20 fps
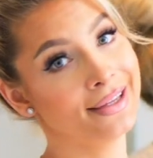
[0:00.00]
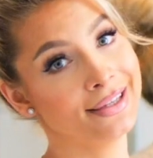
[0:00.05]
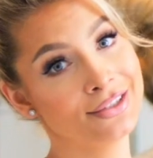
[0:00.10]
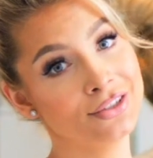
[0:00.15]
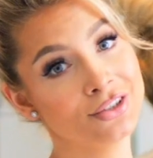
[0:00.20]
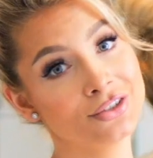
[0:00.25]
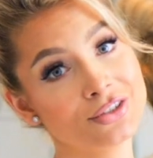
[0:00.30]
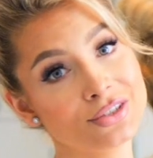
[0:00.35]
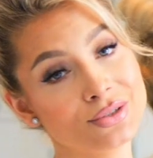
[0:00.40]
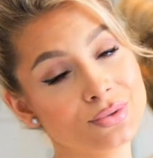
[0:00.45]

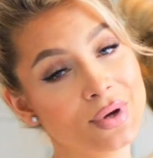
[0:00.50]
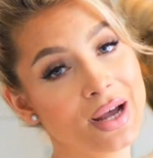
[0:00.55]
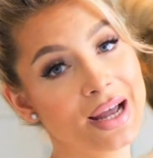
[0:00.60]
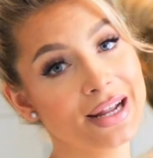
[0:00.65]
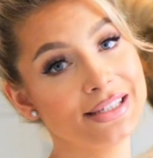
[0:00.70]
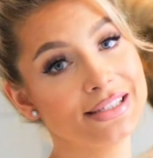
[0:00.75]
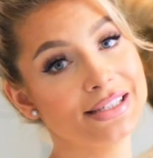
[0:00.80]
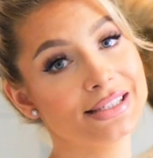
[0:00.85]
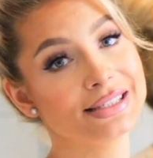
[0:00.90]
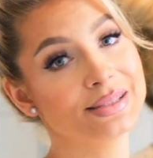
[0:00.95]
No to
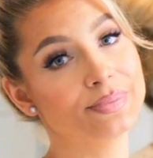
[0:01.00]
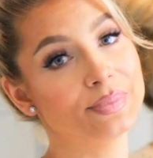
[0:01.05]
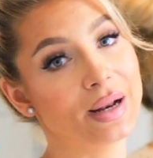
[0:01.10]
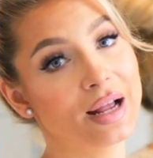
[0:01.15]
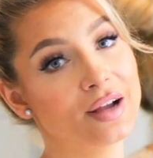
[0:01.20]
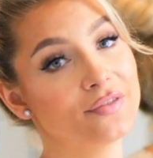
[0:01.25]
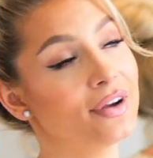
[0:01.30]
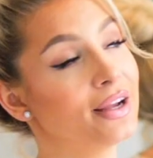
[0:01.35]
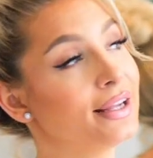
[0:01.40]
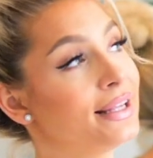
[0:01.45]
słuchajcie,
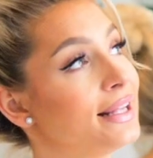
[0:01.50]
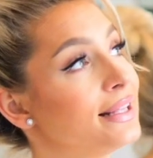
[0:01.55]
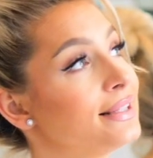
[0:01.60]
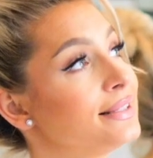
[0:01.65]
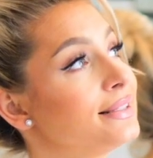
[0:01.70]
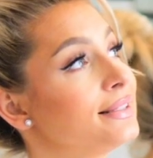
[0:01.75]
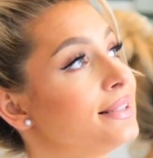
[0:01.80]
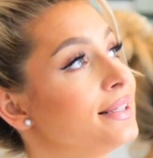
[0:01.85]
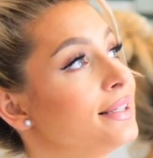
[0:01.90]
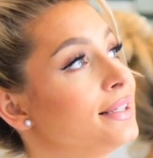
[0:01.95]
sprawa
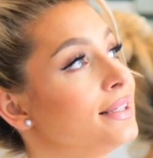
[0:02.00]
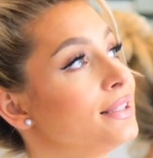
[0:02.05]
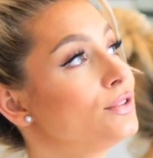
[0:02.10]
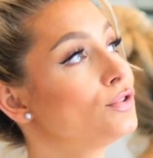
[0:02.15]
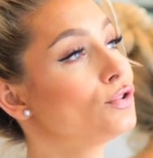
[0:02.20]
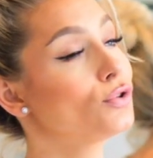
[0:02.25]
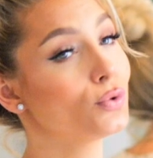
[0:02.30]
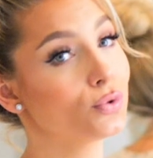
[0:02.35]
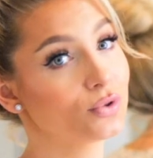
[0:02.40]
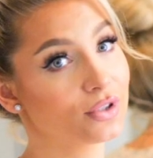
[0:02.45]
jest
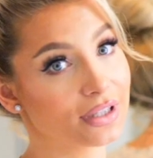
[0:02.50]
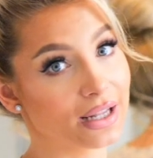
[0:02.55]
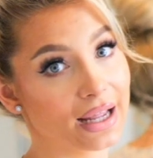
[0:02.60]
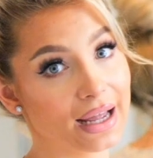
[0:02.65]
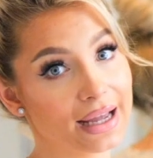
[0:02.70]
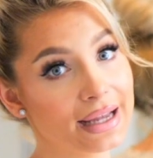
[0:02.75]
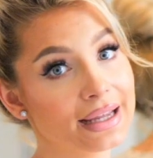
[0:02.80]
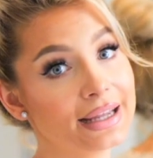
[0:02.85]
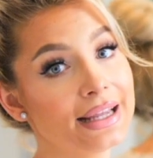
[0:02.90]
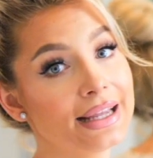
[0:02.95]

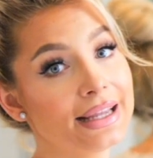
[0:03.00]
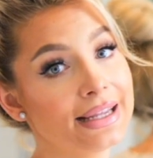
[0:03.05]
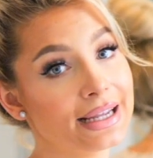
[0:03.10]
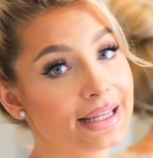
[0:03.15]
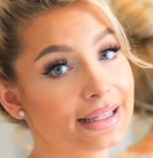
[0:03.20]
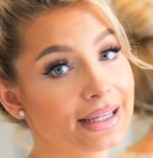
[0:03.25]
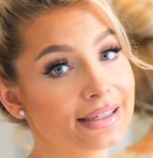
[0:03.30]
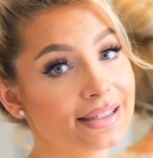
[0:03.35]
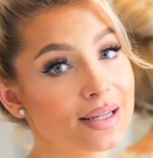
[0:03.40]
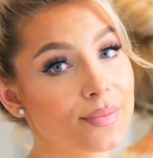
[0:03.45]
trudna.
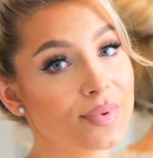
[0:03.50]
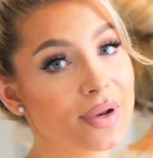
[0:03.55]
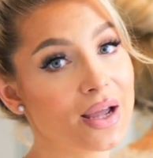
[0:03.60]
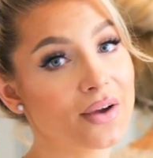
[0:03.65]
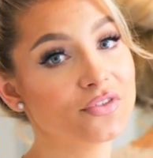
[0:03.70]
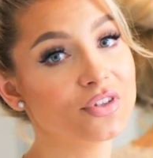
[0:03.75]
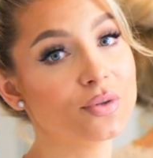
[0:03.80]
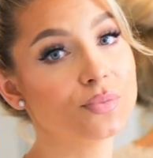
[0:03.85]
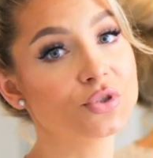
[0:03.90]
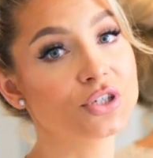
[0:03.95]
Ja tak
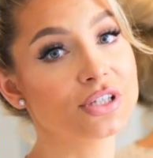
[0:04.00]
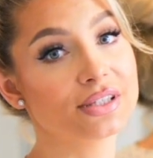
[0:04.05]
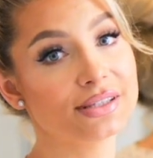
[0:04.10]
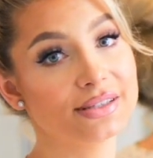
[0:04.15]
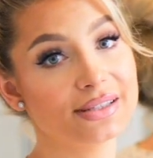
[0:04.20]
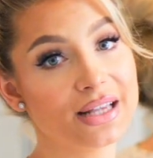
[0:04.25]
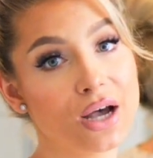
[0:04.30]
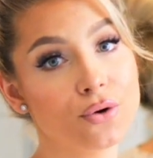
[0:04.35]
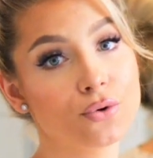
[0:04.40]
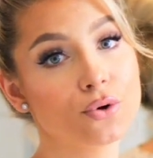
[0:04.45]
naprawdę
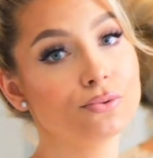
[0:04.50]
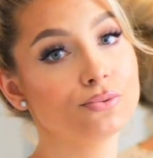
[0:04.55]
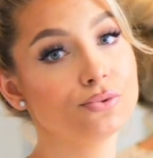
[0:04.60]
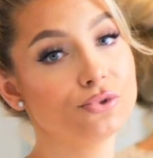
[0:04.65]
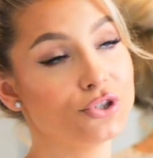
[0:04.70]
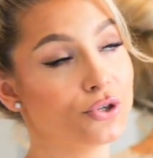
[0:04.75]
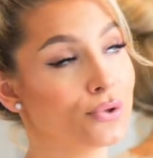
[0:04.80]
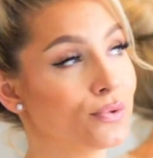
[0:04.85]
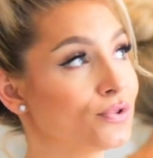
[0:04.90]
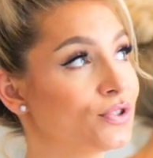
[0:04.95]
przez całą
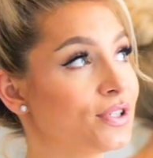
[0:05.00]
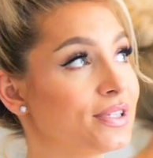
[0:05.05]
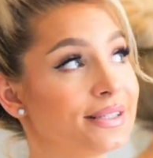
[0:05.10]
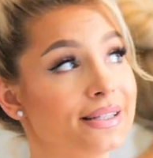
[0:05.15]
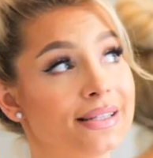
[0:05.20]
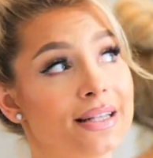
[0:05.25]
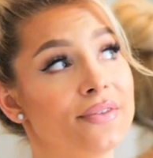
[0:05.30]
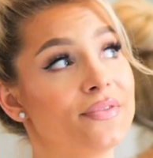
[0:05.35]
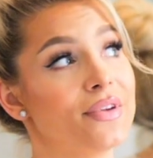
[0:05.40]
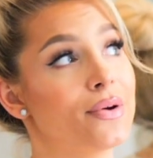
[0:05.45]
ciążę
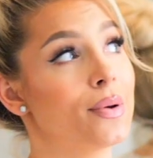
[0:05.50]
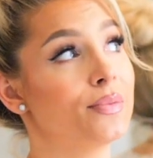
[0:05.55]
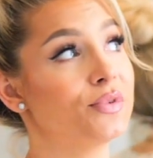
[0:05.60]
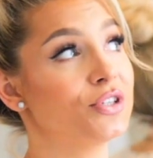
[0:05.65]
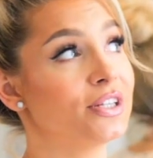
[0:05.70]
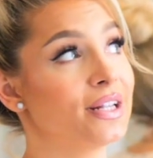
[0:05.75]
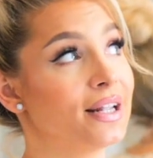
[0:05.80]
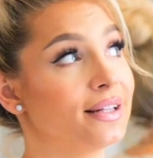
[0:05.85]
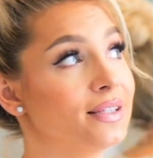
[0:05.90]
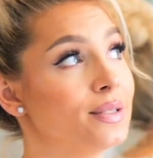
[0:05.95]
zastanawiałam
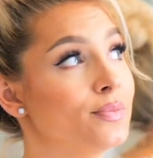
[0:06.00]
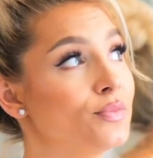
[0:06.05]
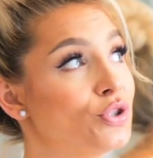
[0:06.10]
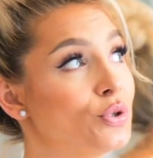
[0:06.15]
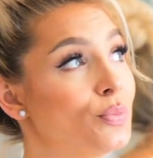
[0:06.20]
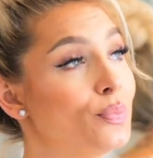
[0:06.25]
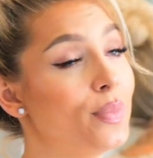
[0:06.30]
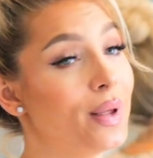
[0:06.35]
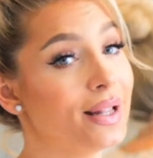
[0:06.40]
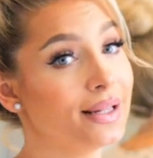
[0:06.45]
się nad tym,
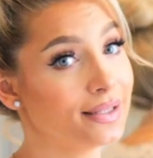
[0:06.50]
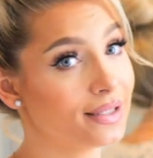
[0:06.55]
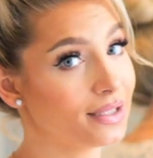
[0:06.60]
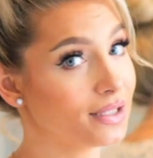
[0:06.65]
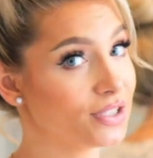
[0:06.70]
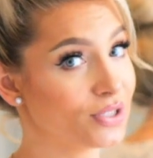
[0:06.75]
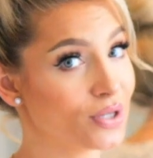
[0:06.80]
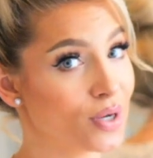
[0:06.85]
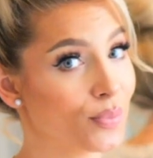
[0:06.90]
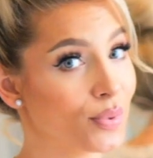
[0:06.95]
czy będę
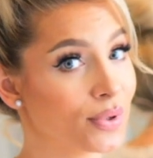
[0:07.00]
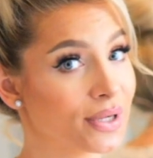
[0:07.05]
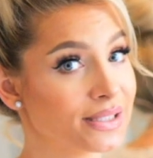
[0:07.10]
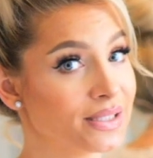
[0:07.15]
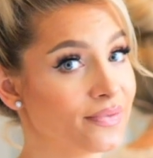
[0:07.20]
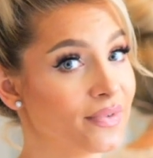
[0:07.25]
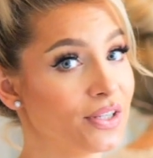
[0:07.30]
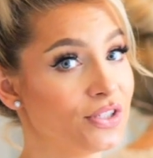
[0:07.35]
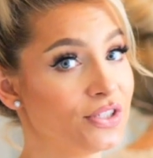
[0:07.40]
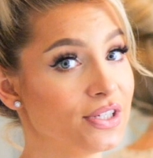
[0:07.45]
chciała
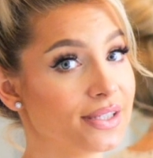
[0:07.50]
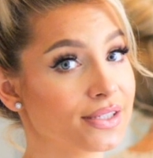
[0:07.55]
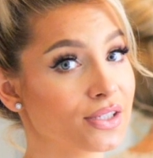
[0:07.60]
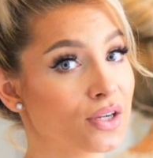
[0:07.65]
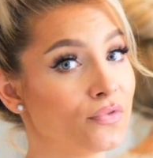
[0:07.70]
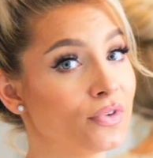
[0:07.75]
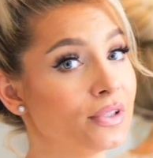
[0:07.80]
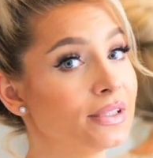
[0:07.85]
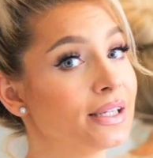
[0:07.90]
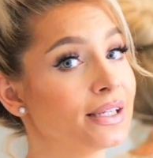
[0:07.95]
pokazywać
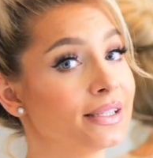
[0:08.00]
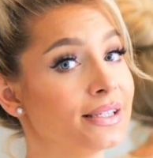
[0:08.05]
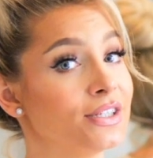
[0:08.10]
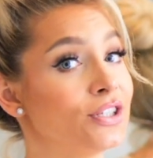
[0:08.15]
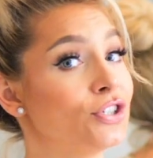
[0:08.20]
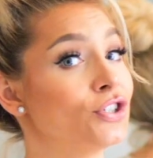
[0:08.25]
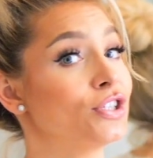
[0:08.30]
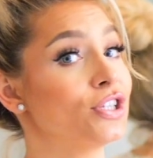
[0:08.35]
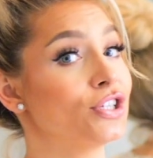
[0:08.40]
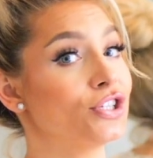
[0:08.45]
dziecko w
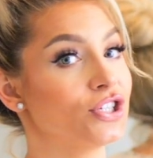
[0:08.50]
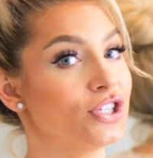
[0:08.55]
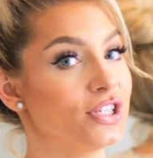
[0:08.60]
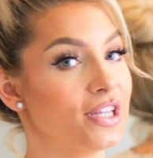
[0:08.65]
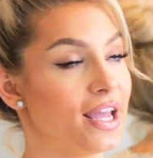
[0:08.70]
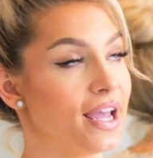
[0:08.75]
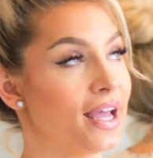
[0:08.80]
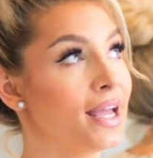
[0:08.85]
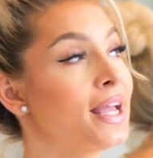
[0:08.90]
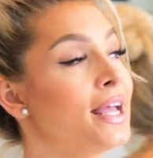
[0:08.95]
internecie, czy też
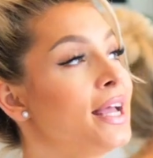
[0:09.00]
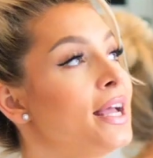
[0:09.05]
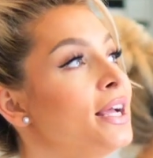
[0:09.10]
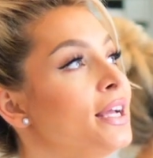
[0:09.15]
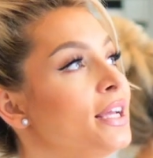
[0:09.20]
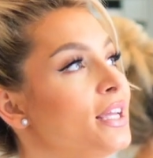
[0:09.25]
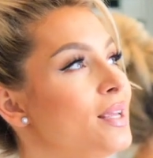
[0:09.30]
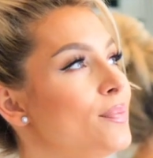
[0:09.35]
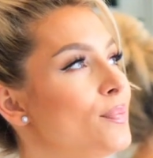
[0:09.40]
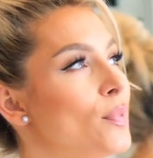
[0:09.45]
nie.
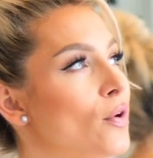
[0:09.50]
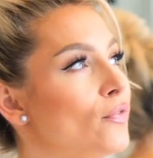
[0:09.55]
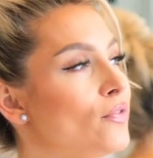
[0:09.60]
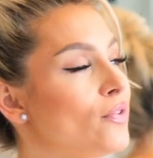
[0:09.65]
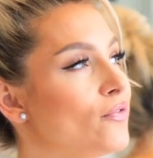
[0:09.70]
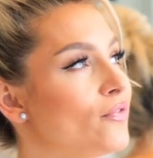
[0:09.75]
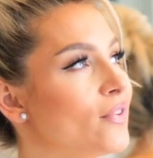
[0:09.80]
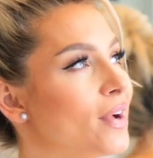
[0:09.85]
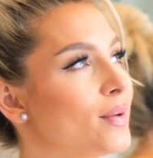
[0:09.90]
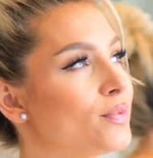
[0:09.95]
I
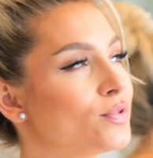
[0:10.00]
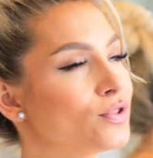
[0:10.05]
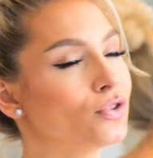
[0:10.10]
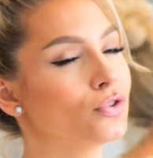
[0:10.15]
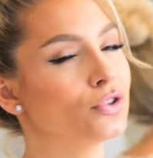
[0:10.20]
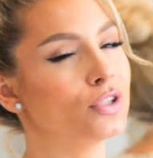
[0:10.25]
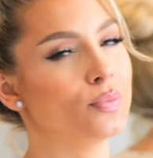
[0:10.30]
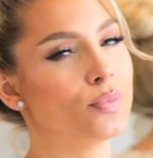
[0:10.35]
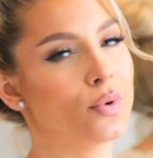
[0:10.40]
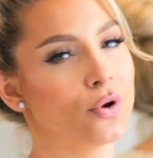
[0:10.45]
powiem Wam, że
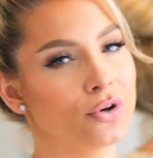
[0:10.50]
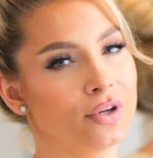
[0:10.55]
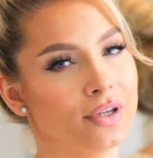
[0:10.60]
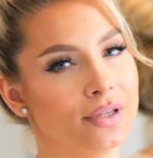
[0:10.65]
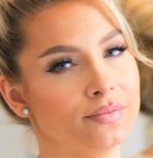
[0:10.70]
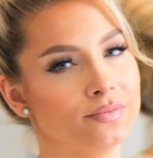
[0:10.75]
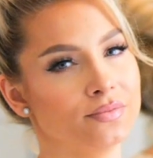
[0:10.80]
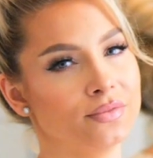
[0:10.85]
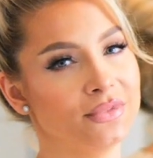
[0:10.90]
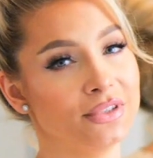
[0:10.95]
do tej
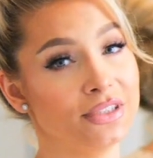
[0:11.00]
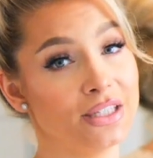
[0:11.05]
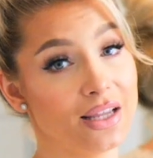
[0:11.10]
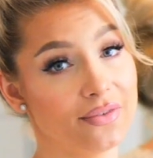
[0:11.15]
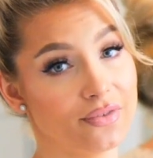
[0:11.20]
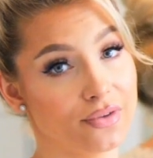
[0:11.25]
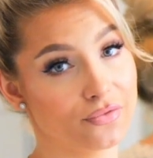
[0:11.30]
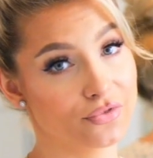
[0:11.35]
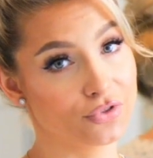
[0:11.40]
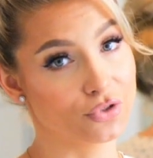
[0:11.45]
pory
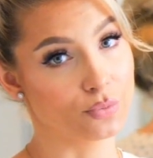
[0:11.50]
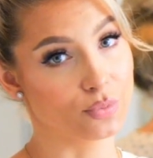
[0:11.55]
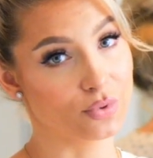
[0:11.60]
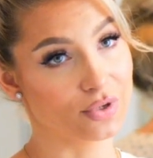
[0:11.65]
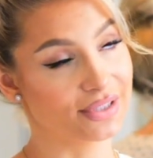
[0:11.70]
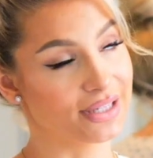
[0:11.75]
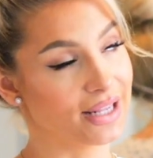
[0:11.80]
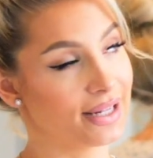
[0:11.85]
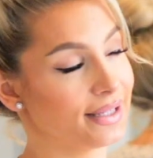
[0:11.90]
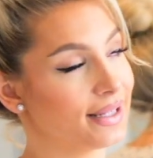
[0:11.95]
nie wiem w
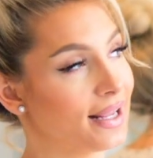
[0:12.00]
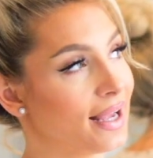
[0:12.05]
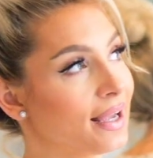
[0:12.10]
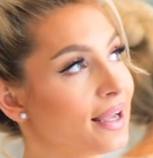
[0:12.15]
100%.